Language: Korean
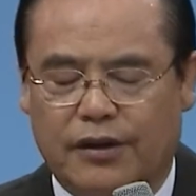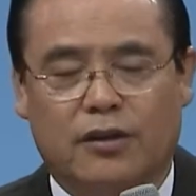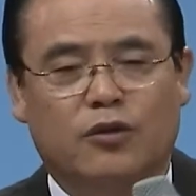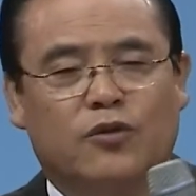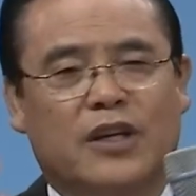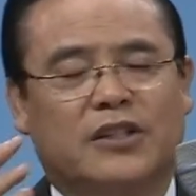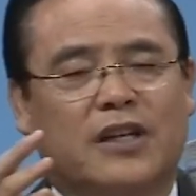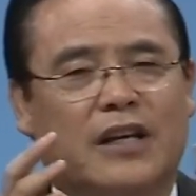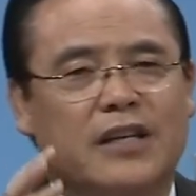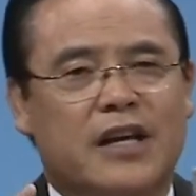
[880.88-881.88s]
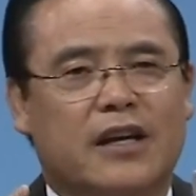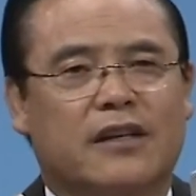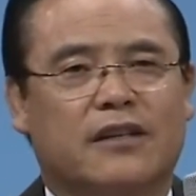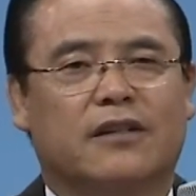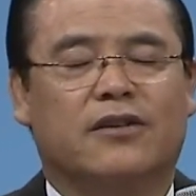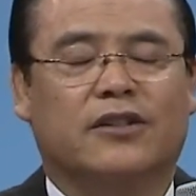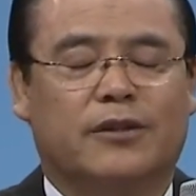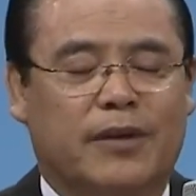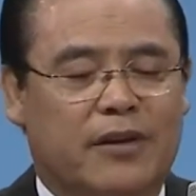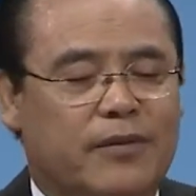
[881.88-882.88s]
그 중에 가장 큰
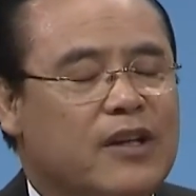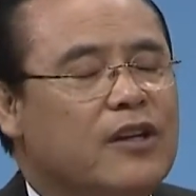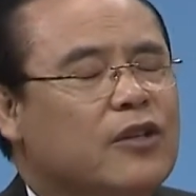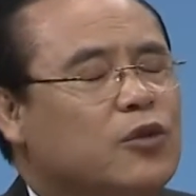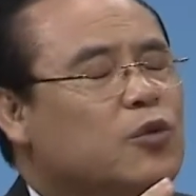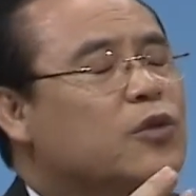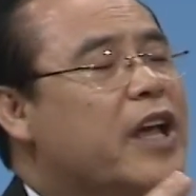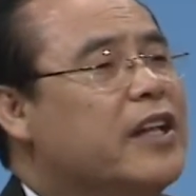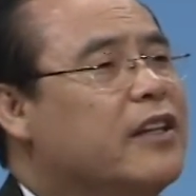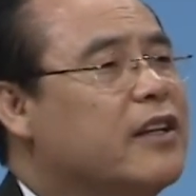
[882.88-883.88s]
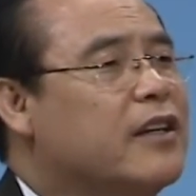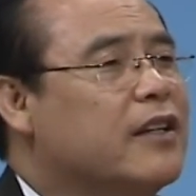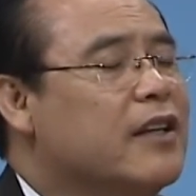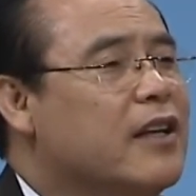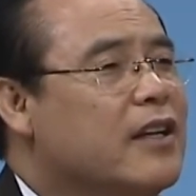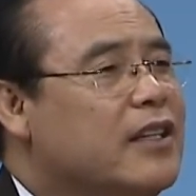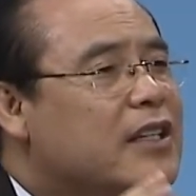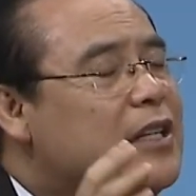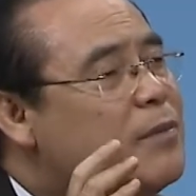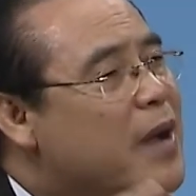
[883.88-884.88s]
것이 말하면 유대인들은
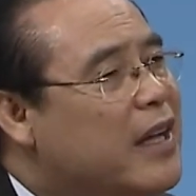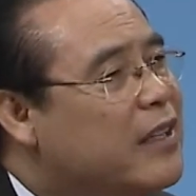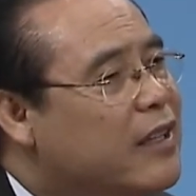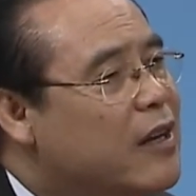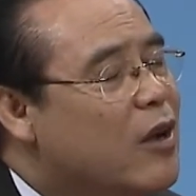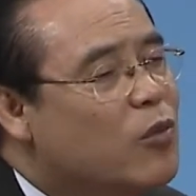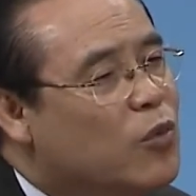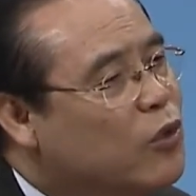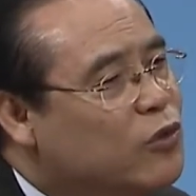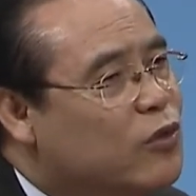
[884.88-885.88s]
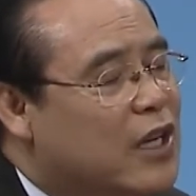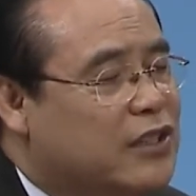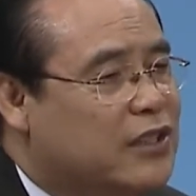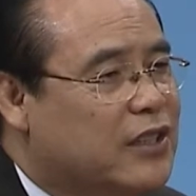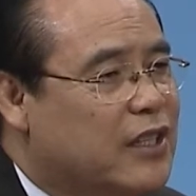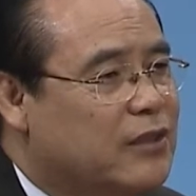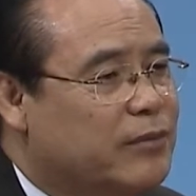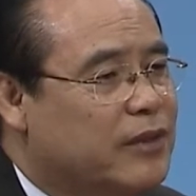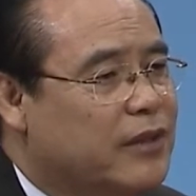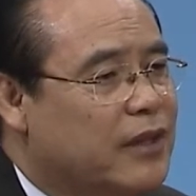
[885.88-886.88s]
이방인들과 원수같이
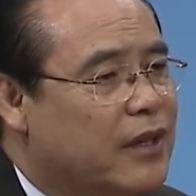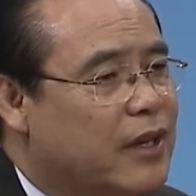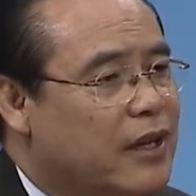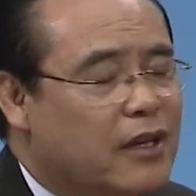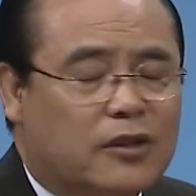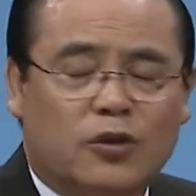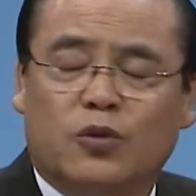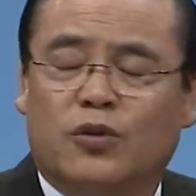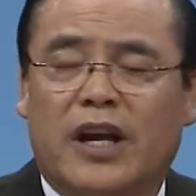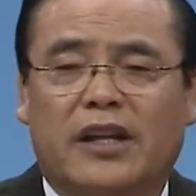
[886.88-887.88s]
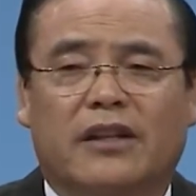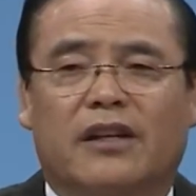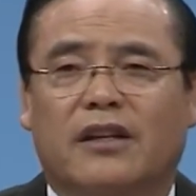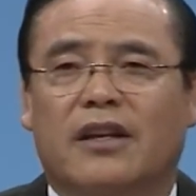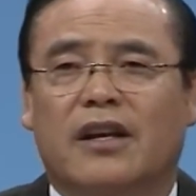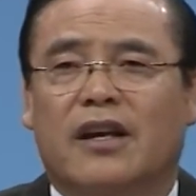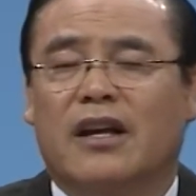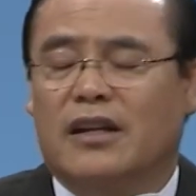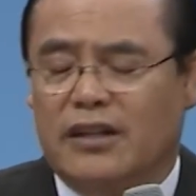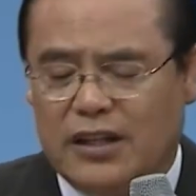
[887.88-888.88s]
지냈습니다. 그래서 유대인들은
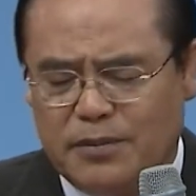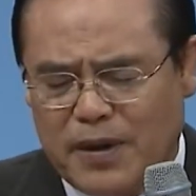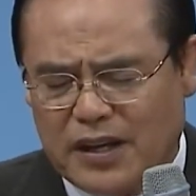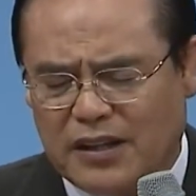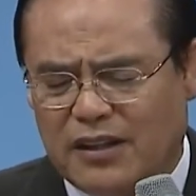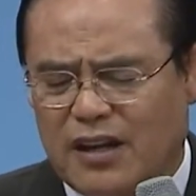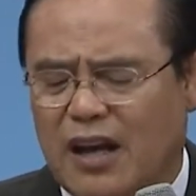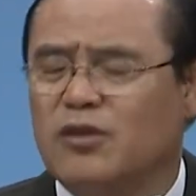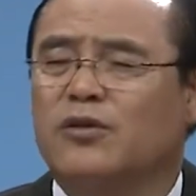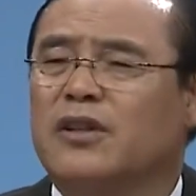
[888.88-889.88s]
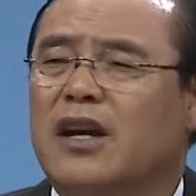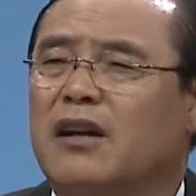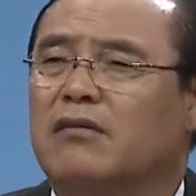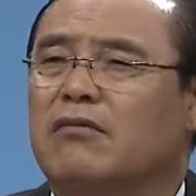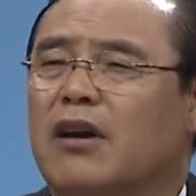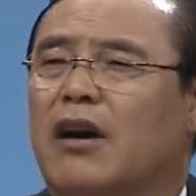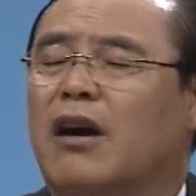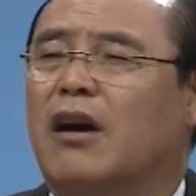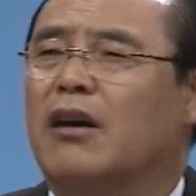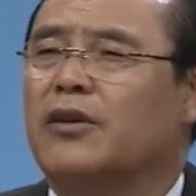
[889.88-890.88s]
이방인들을 아주 그냥
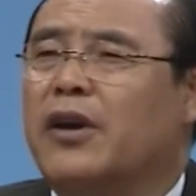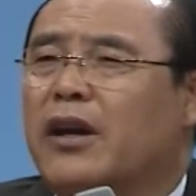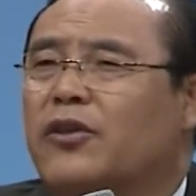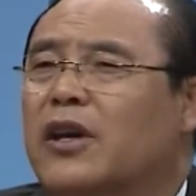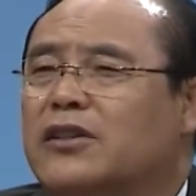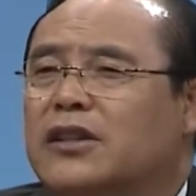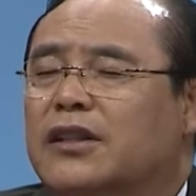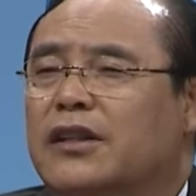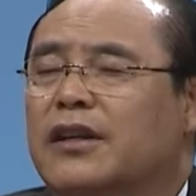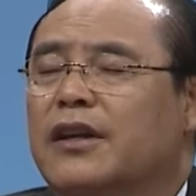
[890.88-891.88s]
아, 개, 돼지